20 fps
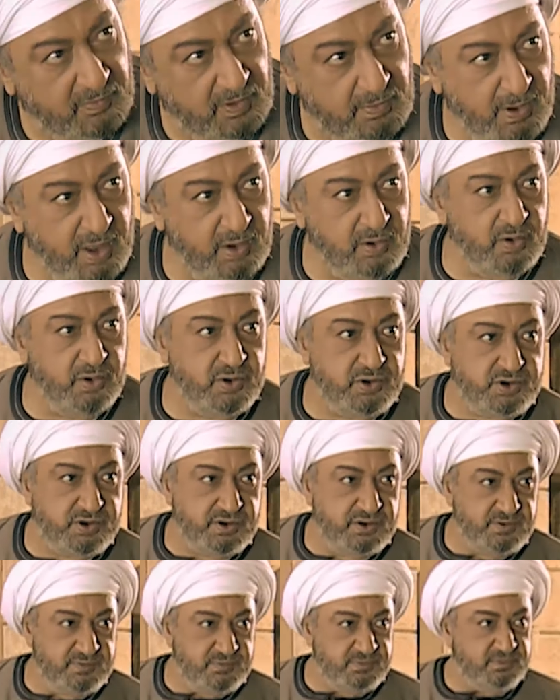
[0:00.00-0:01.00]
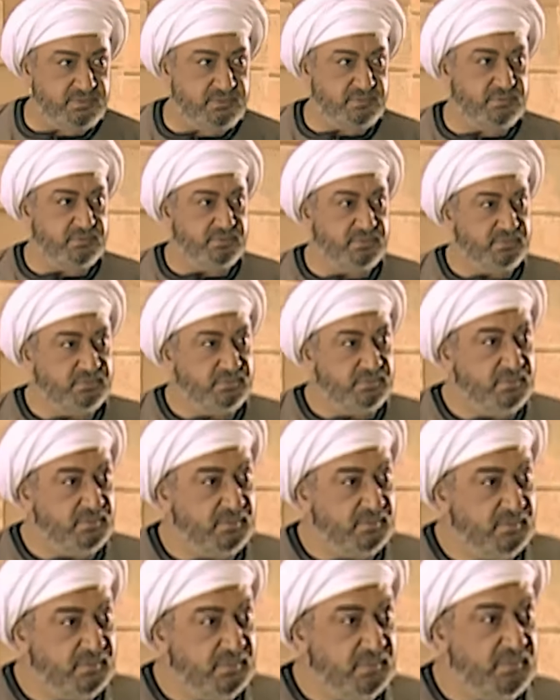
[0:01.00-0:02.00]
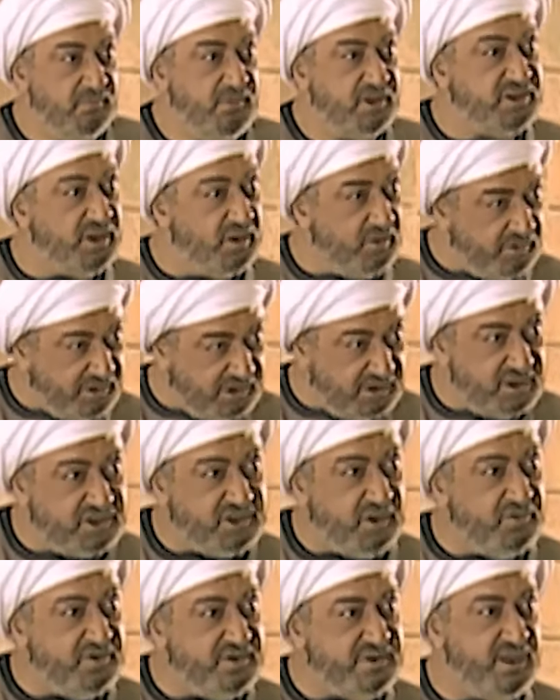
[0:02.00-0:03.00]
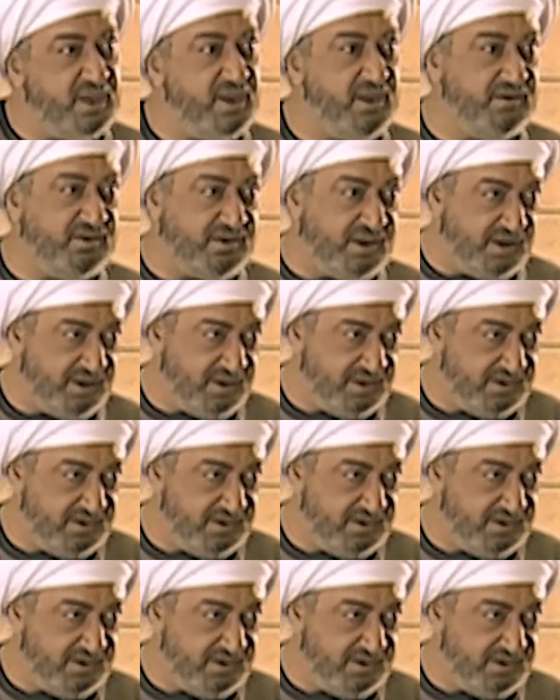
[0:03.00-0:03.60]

مالوش بس لو كده جوزيه أنت